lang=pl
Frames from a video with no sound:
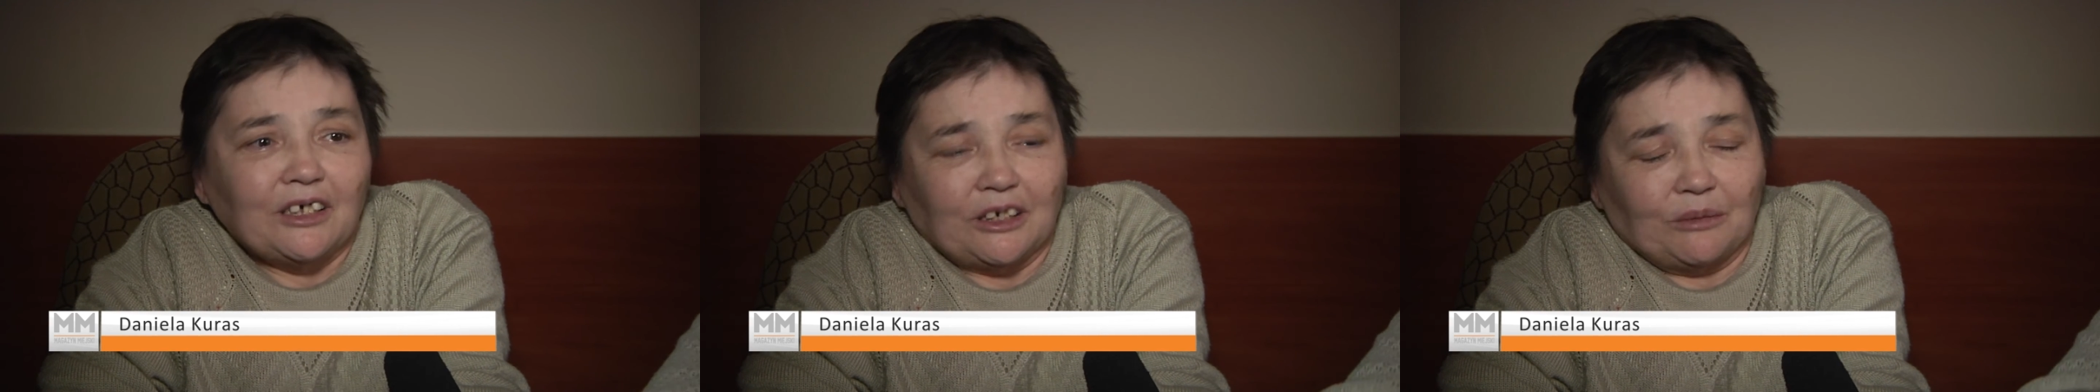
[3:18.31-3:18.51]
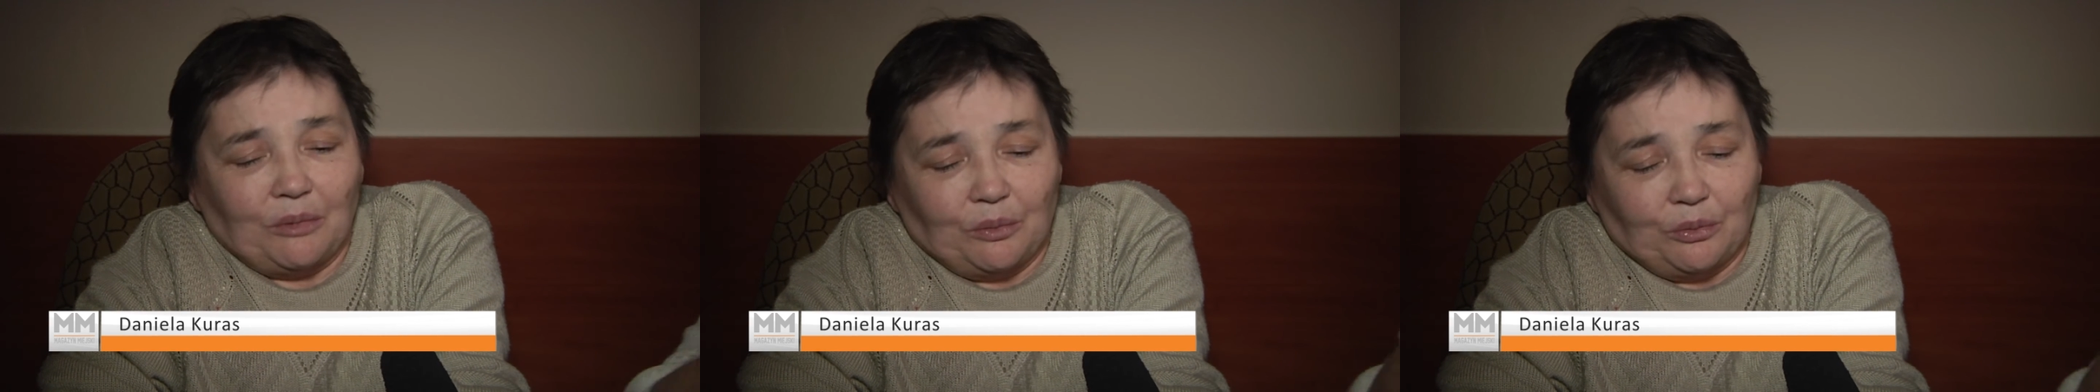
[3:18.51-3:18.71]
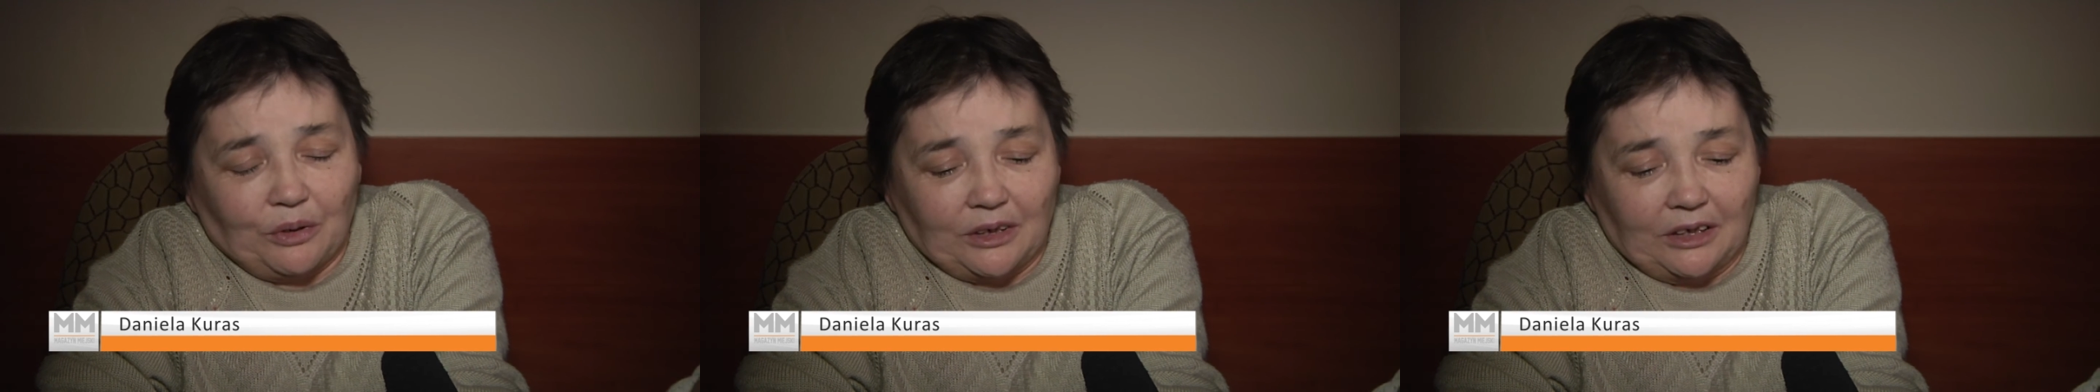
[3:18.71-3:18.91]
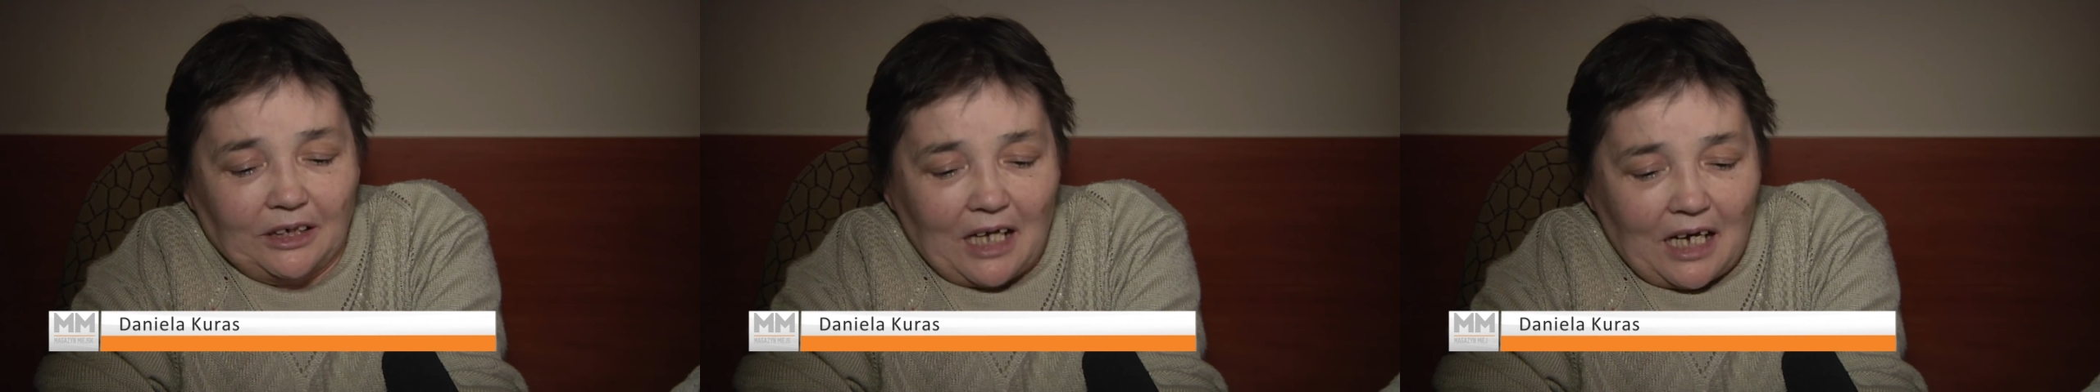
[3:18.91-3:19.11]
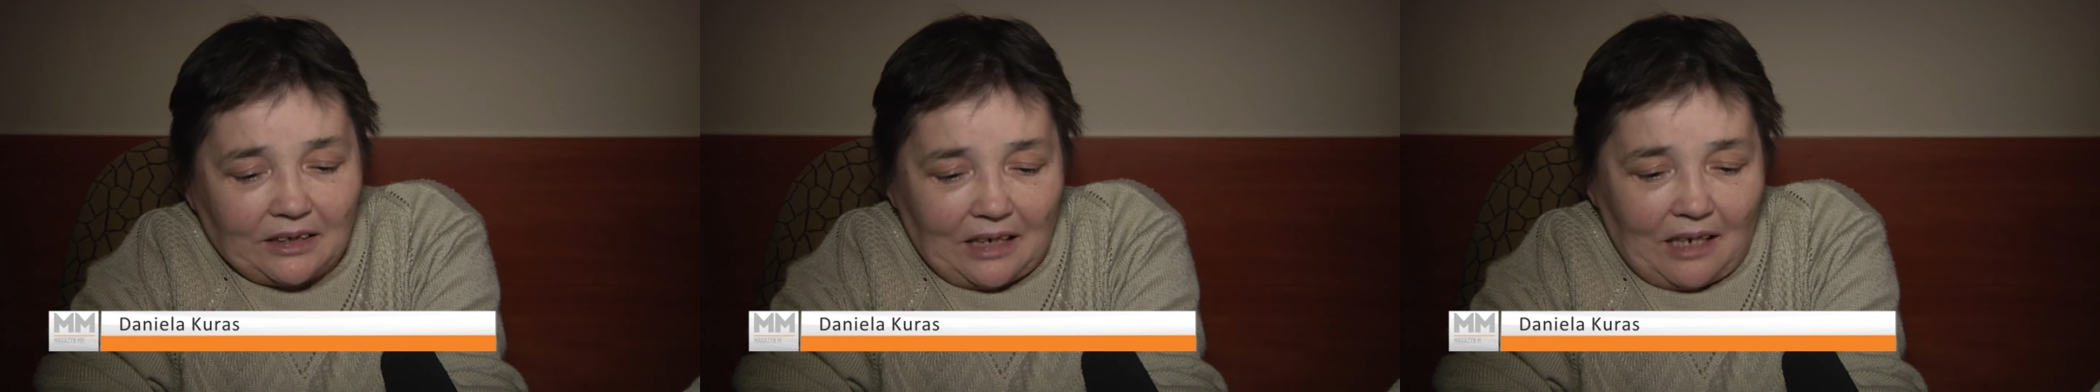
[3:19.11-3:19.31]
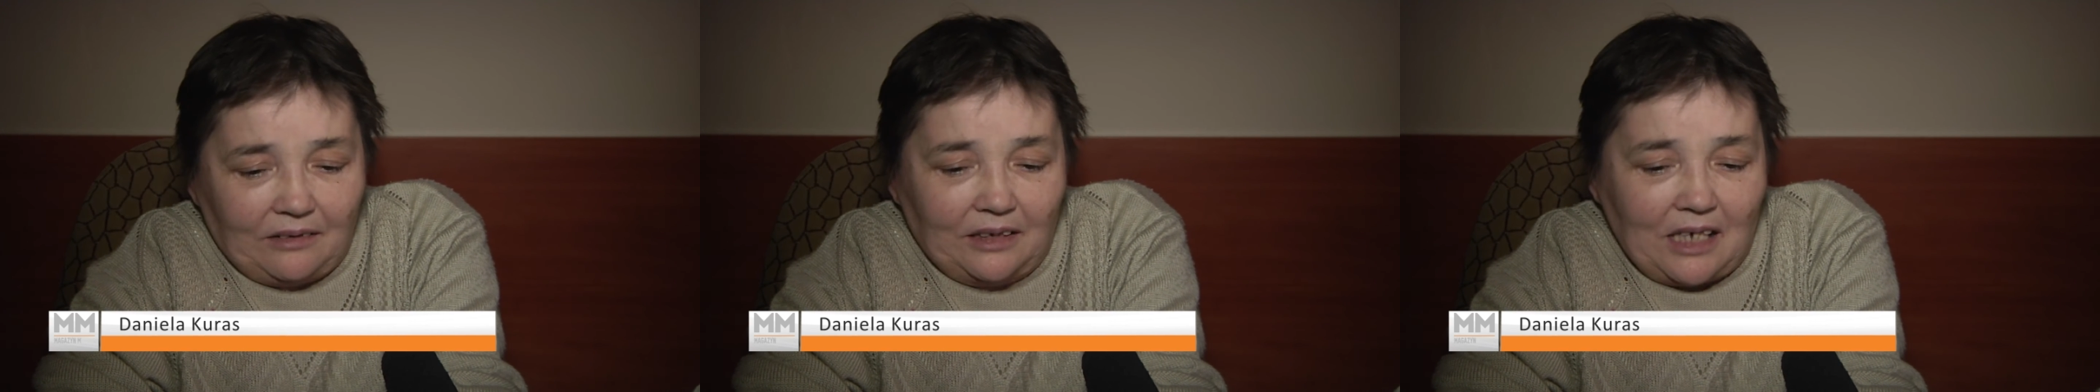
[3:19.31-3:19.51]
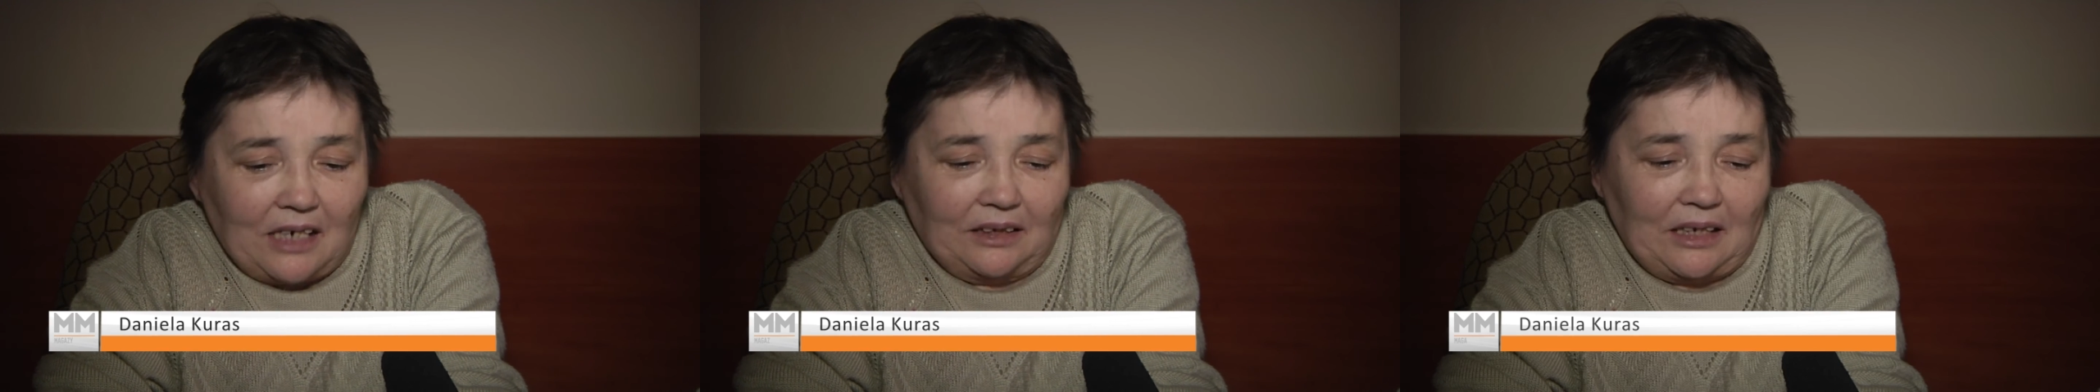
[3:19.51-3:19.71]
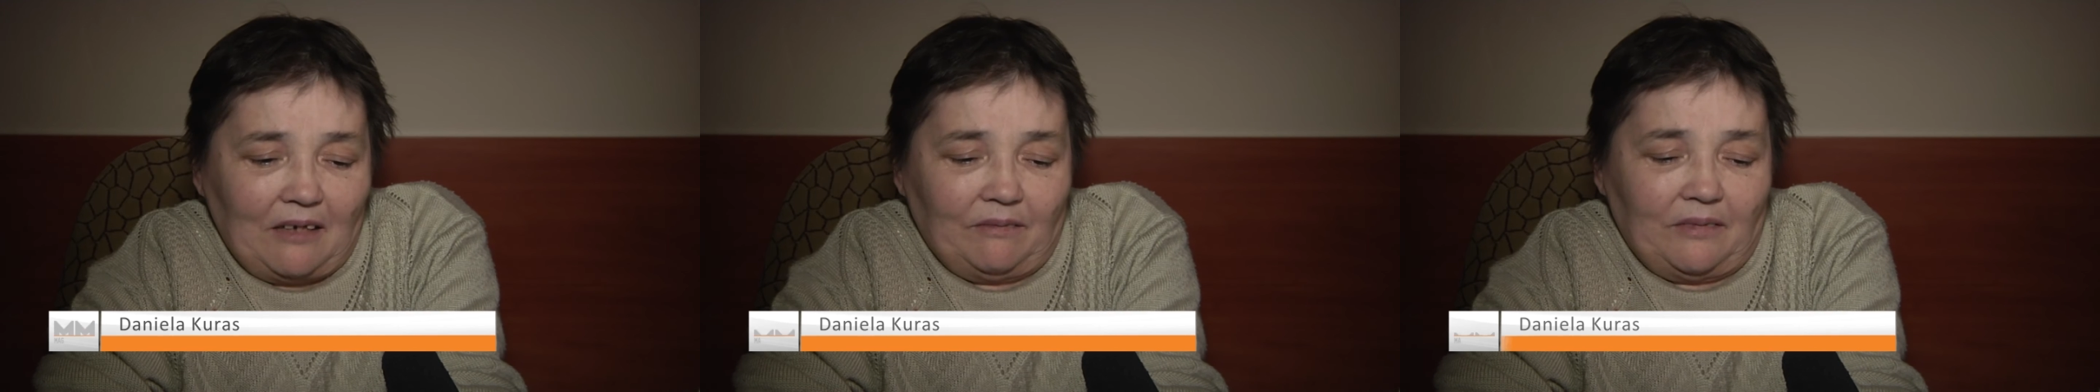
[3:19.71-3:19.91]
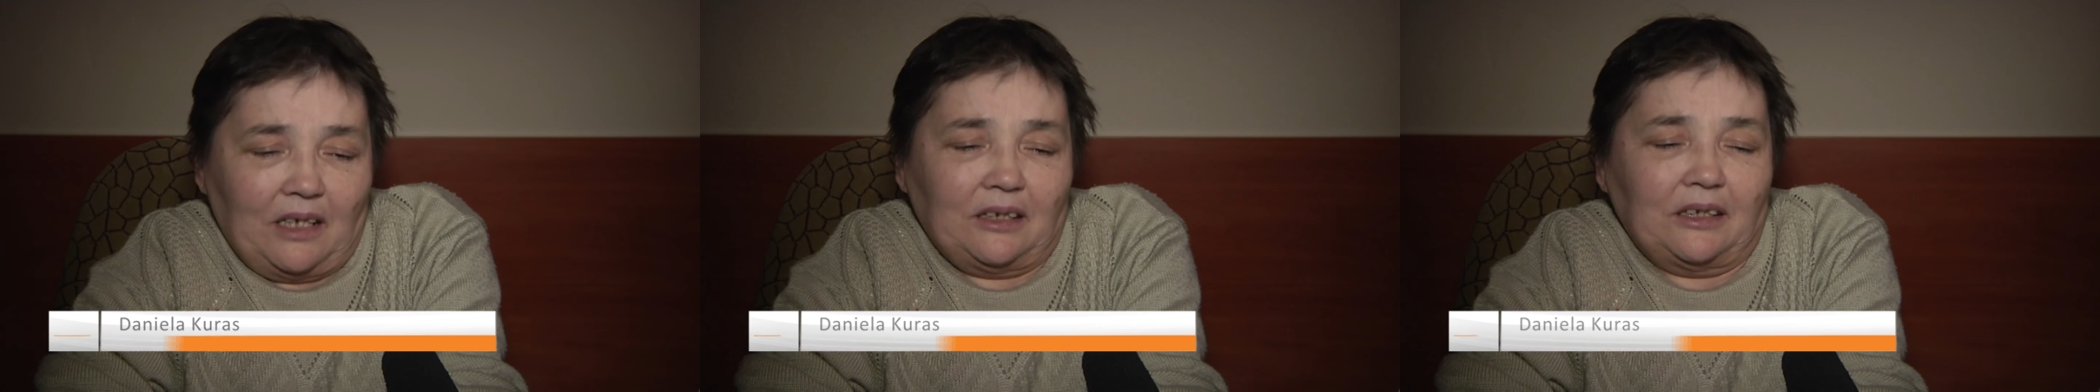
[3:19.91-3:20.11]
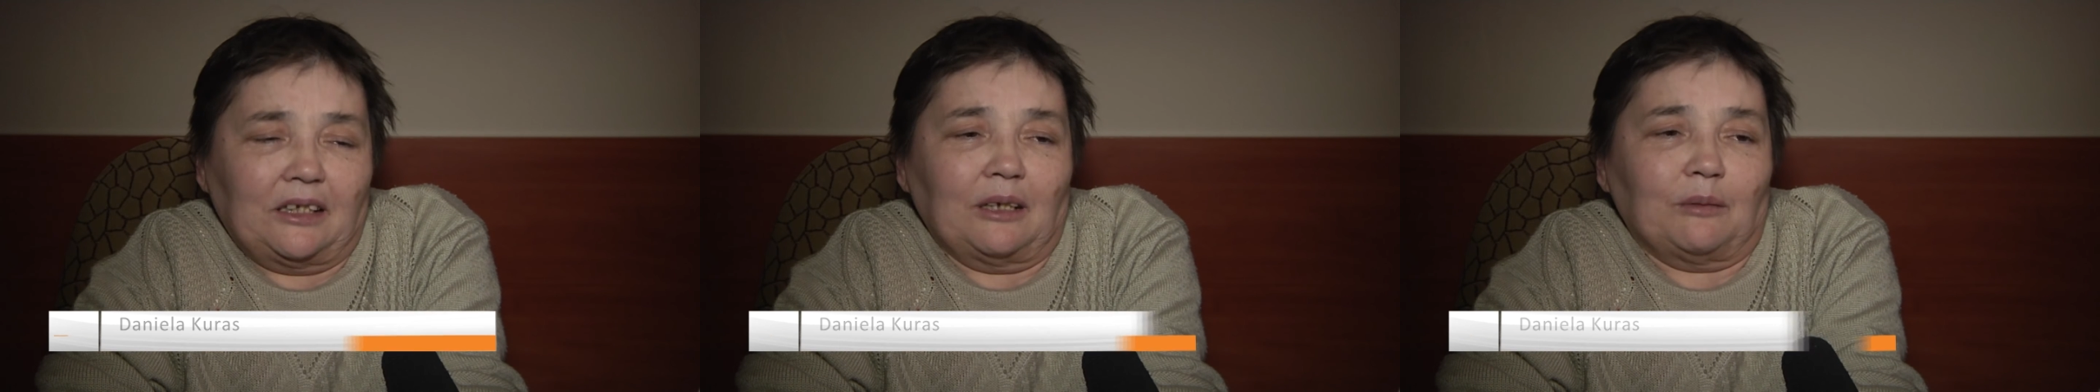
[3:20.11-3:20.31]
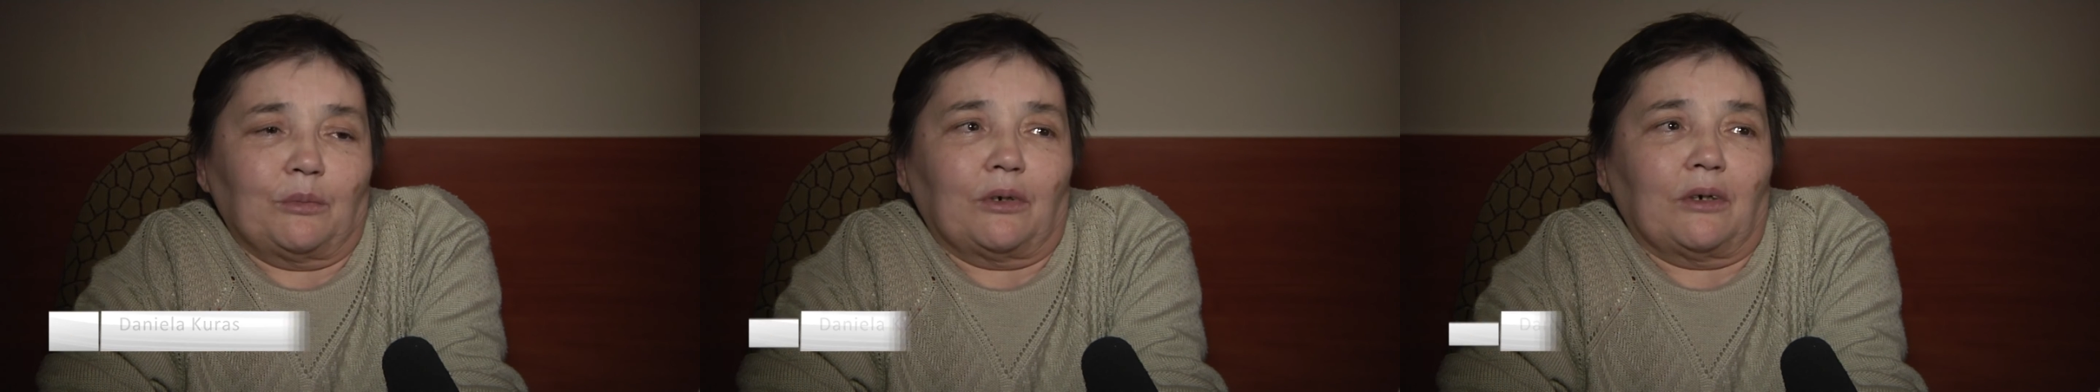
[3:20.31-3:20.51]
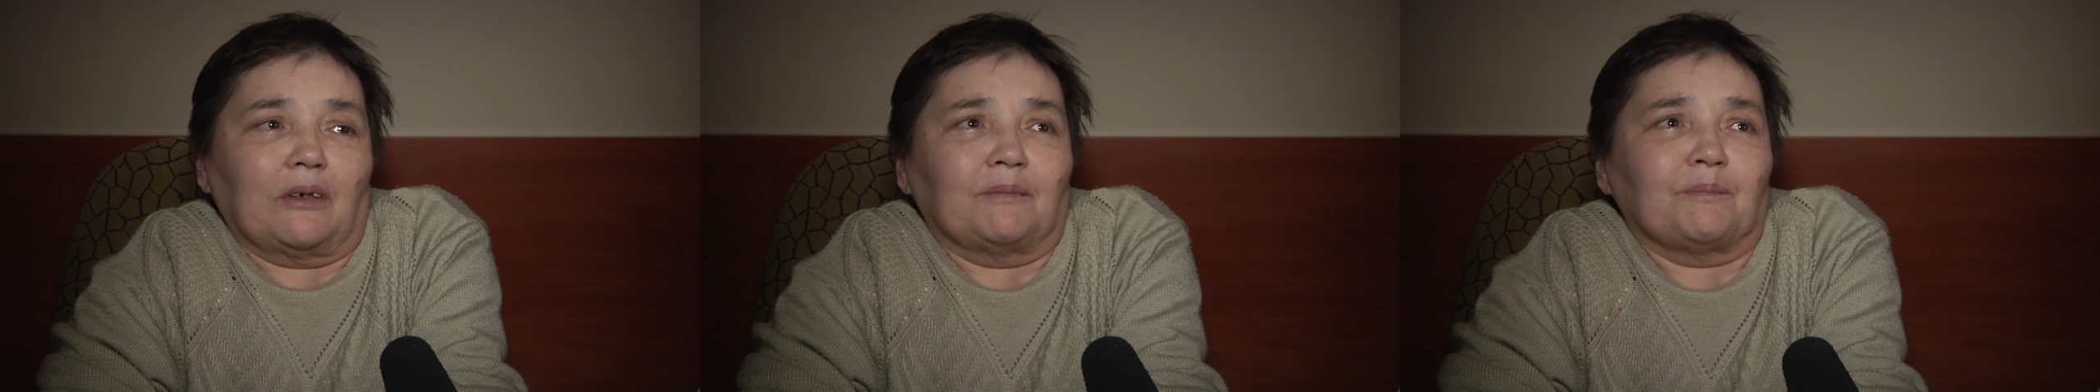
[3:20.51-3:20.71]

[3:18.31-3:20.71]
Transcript: żeby było ich jak, na, jak najwięcej, bo